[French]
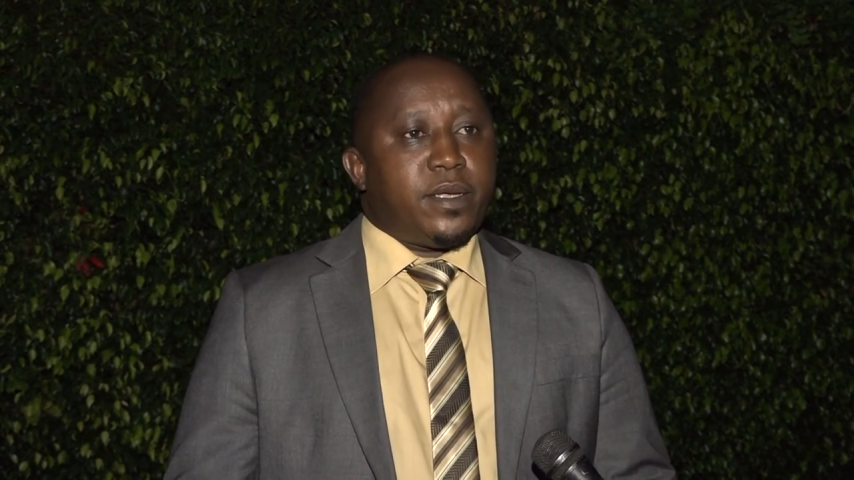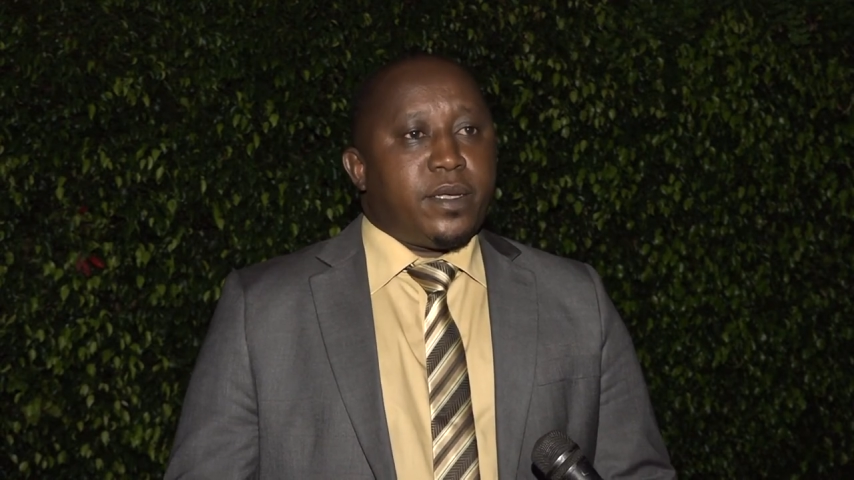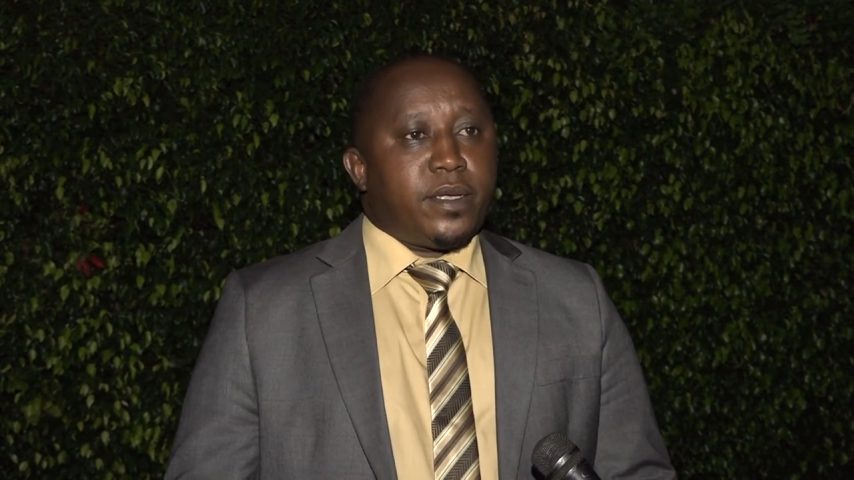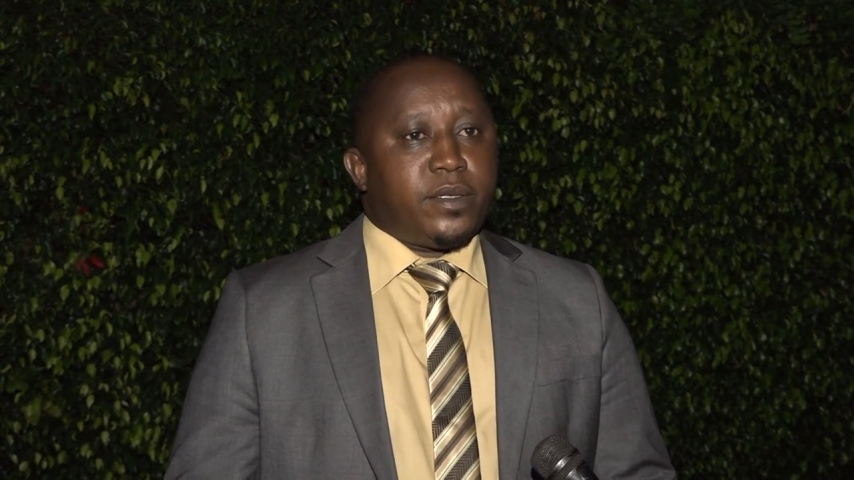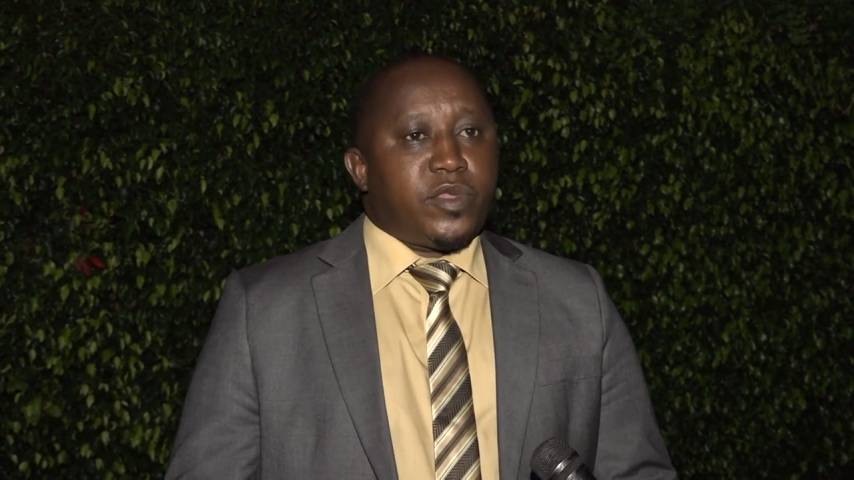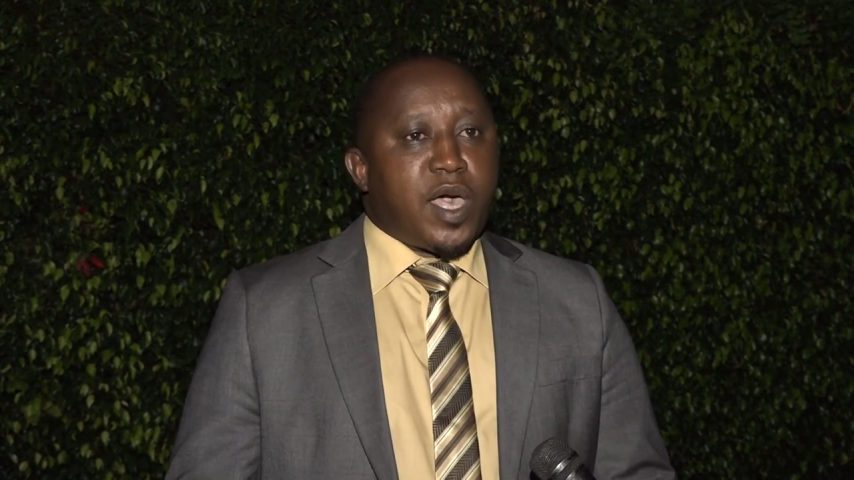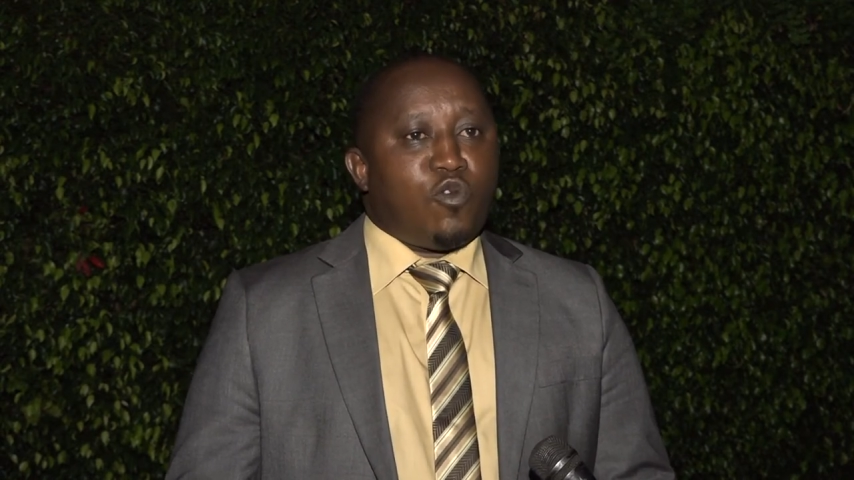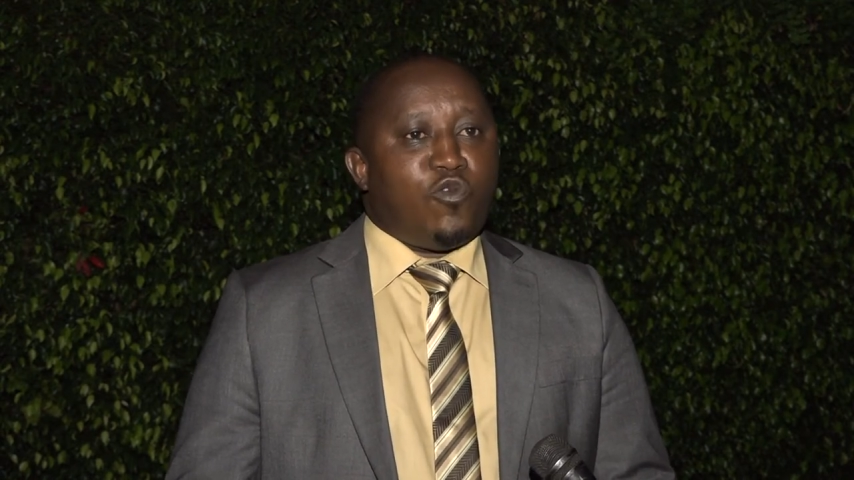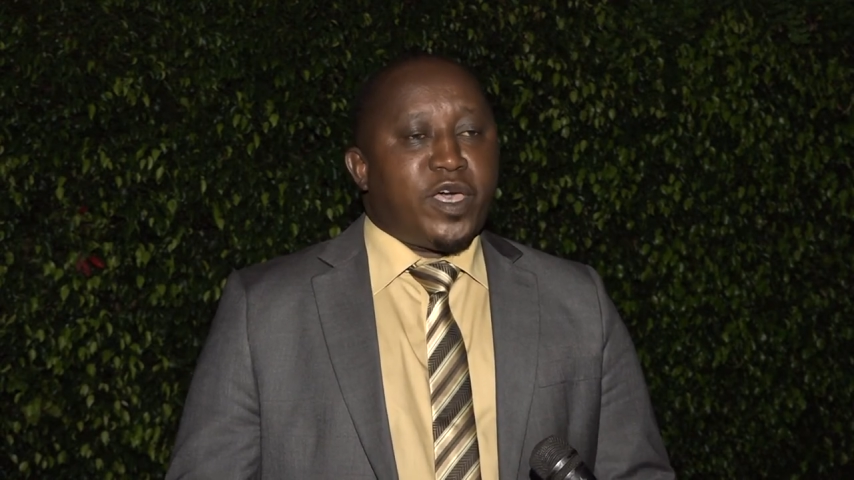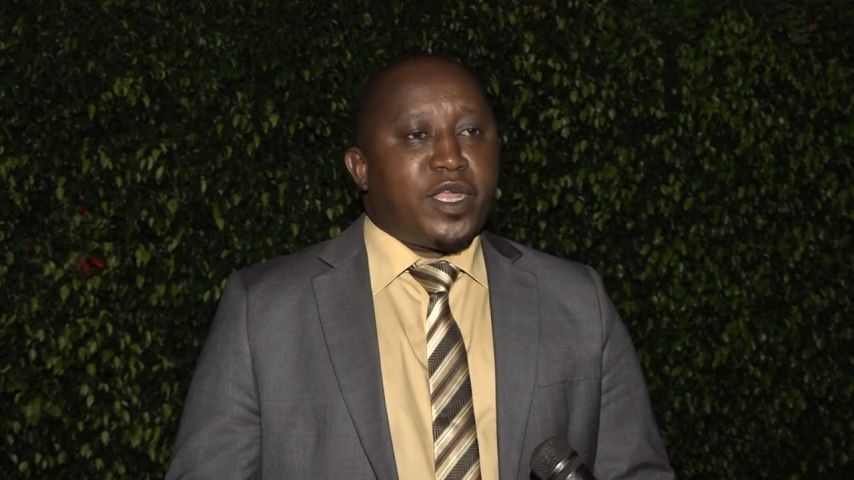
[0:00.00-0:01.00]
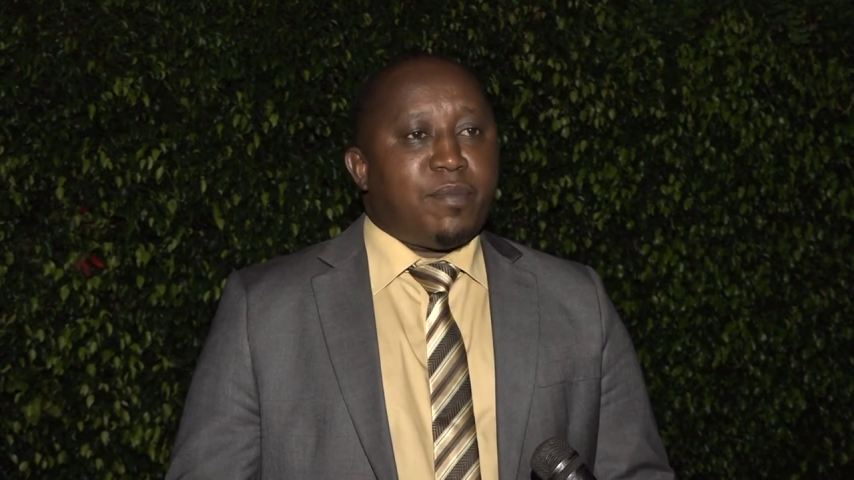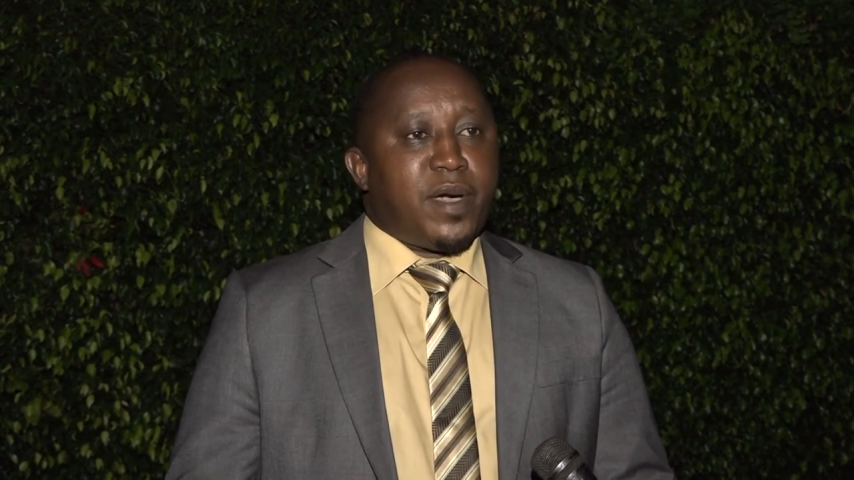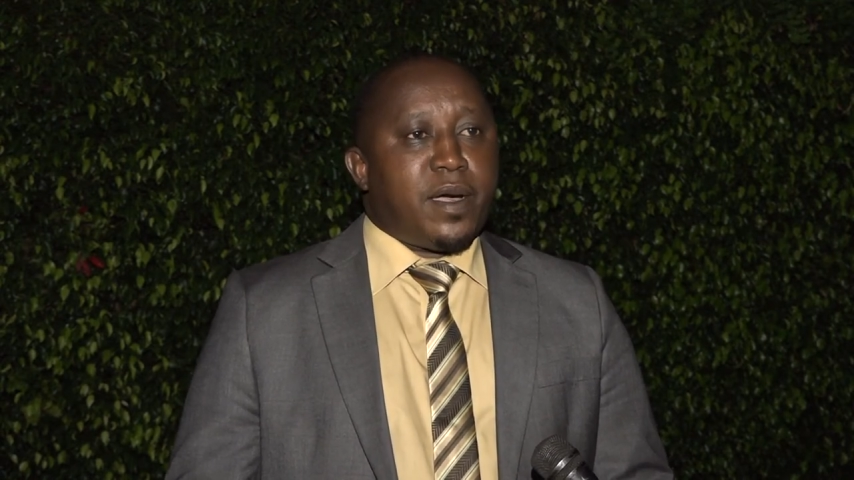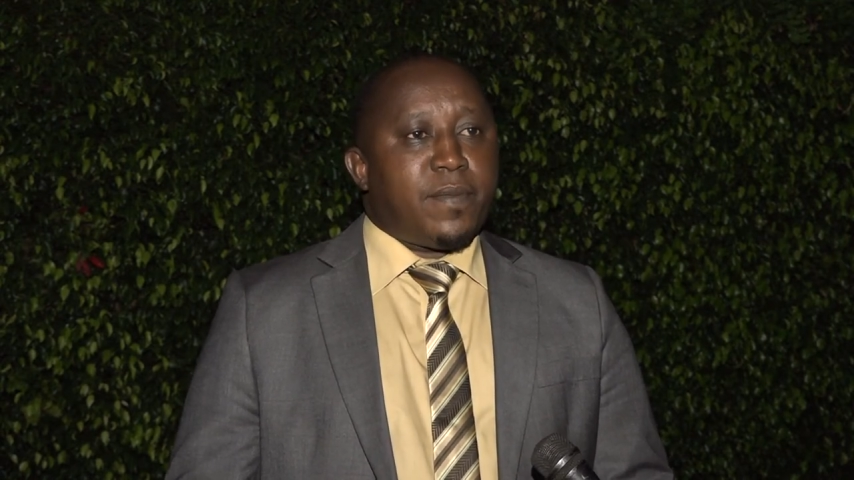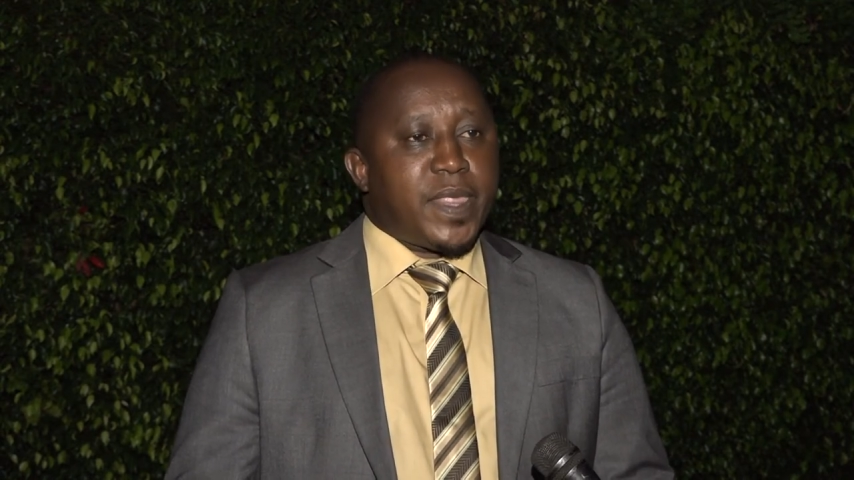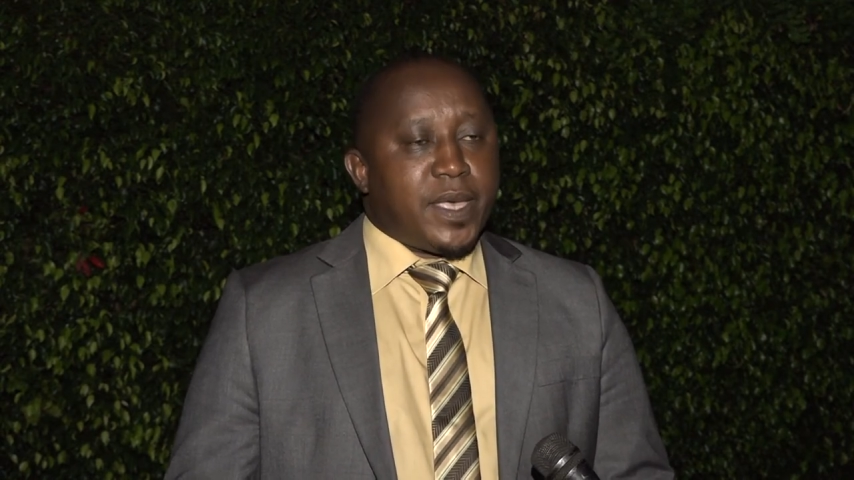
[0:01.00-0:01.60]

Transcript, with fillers: euh, d'un gouvernement